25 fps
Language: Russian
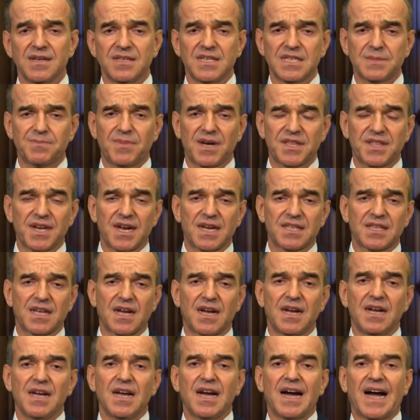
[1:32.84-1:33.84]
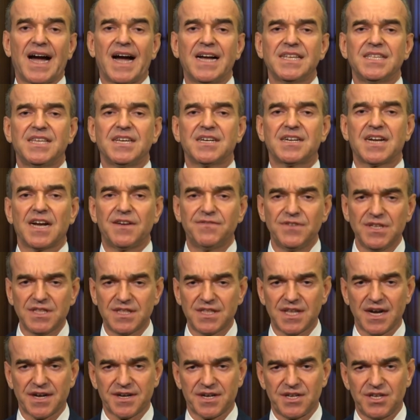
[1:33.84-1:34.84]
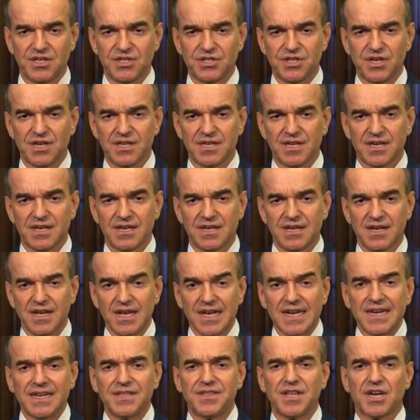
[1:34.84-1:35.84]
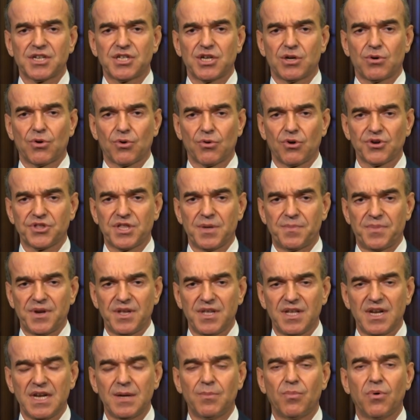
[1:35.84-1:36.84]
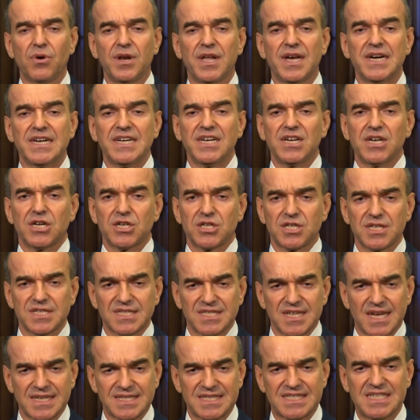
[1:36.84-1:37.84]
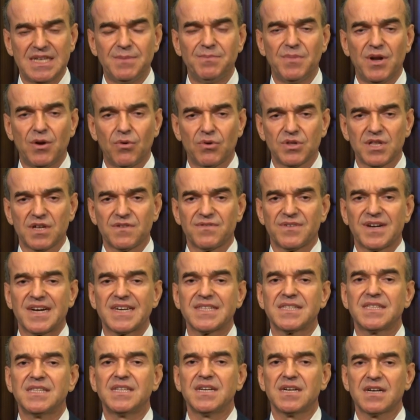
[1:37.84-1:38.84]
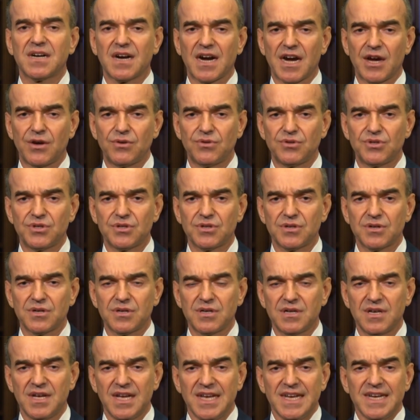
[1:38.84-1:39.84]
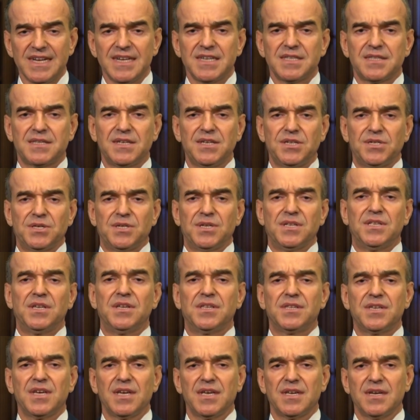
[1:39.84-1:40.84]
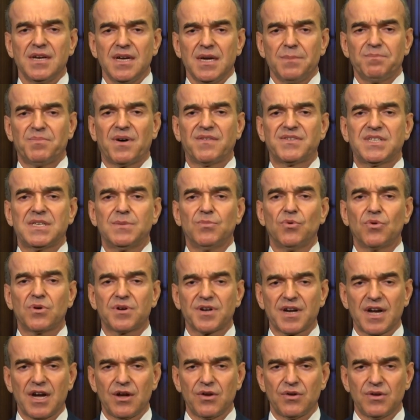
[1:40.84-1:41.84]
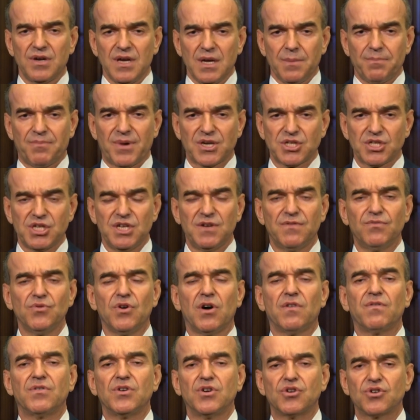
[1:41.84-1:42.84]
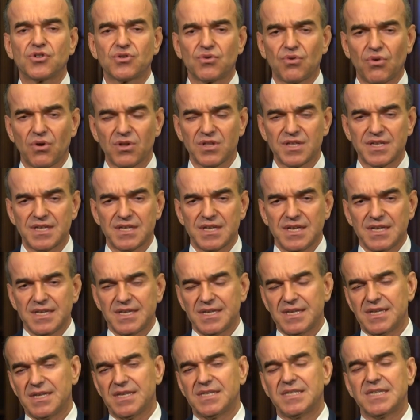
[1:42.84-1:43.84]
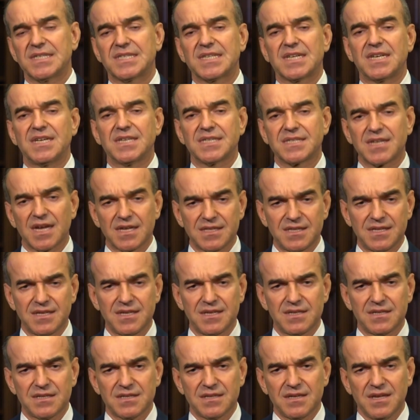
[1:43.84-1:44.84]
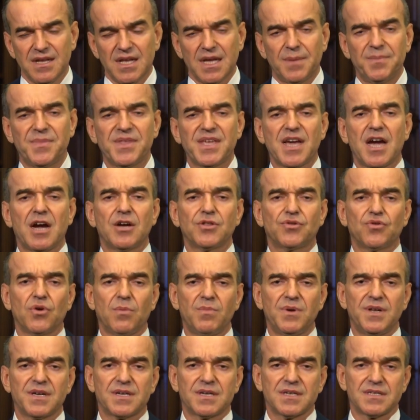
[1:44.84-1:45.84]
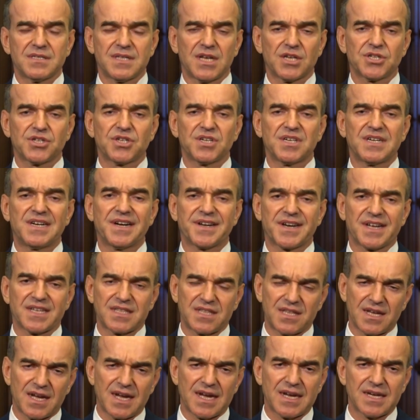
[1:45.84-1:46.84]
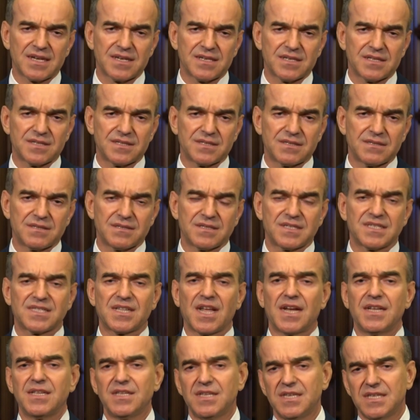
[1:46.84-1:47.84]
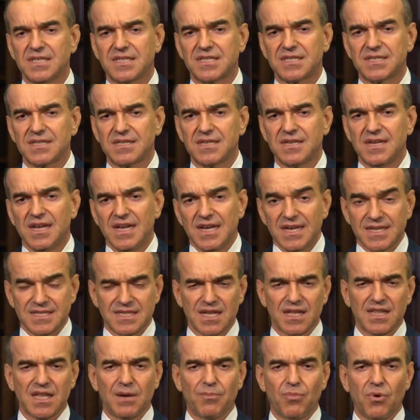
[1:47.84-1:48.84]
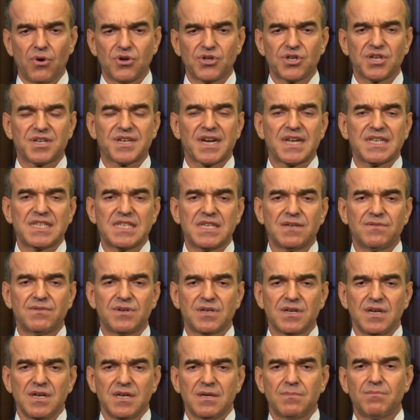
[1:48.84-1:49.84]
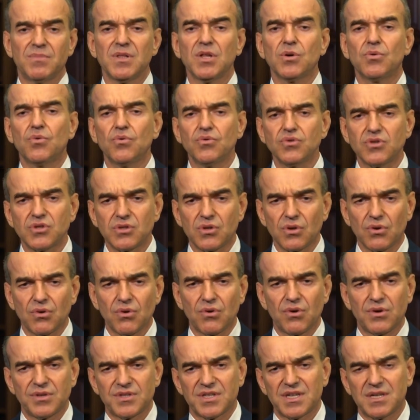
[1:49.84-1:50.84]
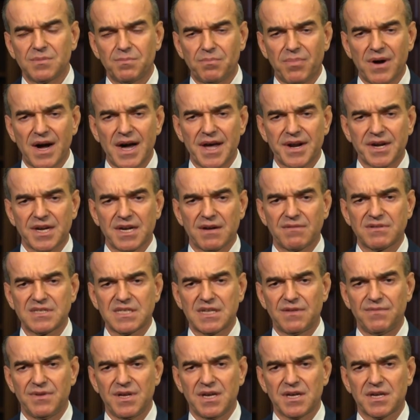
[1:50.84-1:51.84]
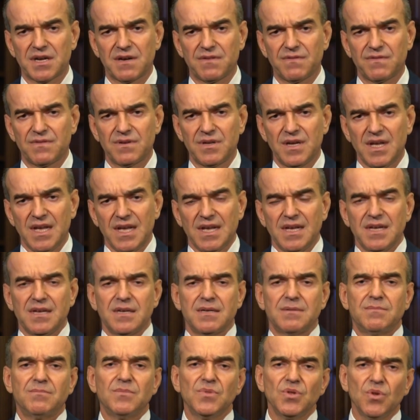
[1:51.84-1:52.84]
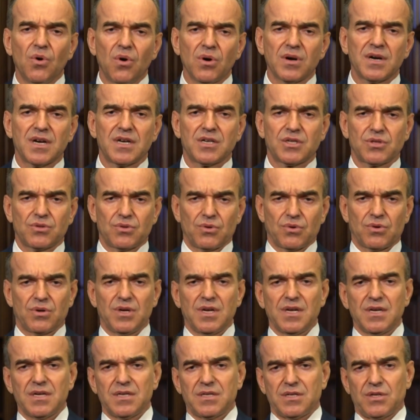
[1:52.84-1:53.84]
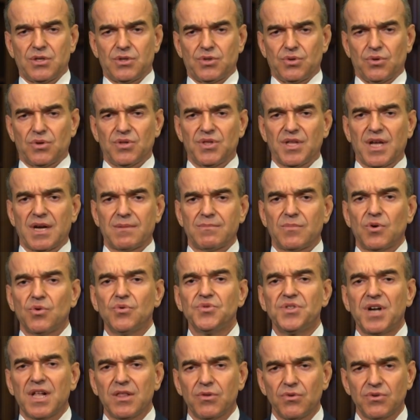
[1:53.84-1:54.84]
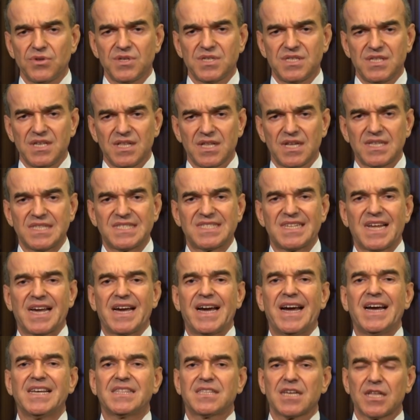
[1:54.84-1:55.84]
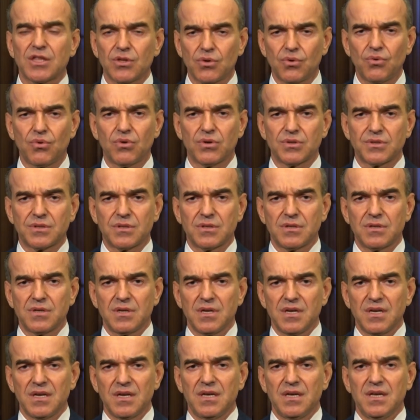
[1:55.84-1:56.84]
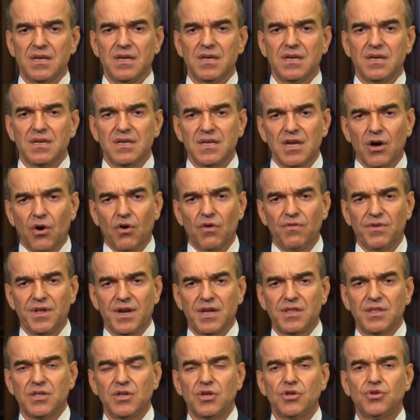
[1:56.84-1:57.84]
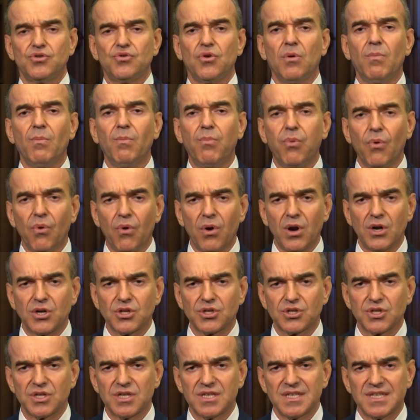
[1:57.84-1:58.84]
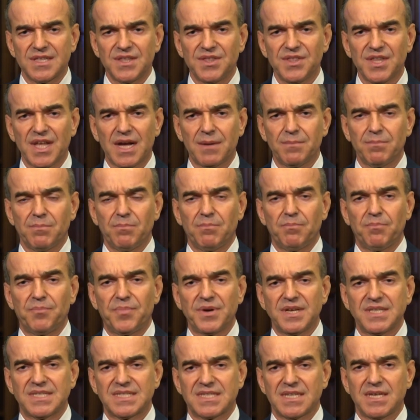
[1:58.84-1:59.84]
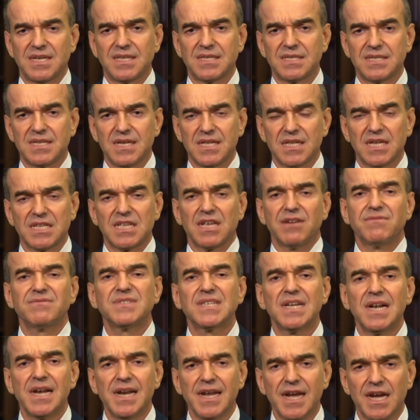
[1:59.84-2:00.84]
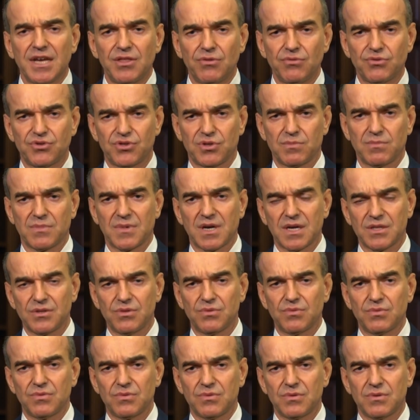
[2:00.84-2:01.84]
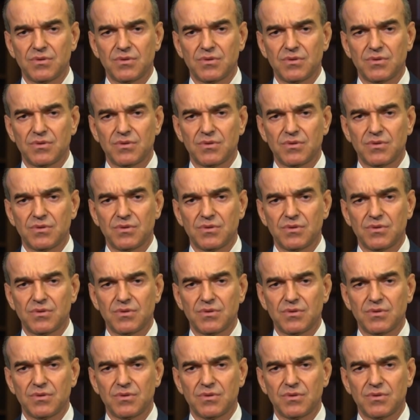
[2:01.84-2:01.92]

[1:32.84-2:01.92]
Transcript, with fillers: Несмотря на антиковидные ограничения, наши курорты приняли более 16 миллионов отдыхающих. Тысячи детей по всему краю пошли в новые школы и детские сады, меняют облик наши города, станицы. Стало больше красивых благоустроенных парков, скверов. Многое, что еще нам удалось сделать за этот год. И я уверен, еще больше нам предстоит сделать в следующем году.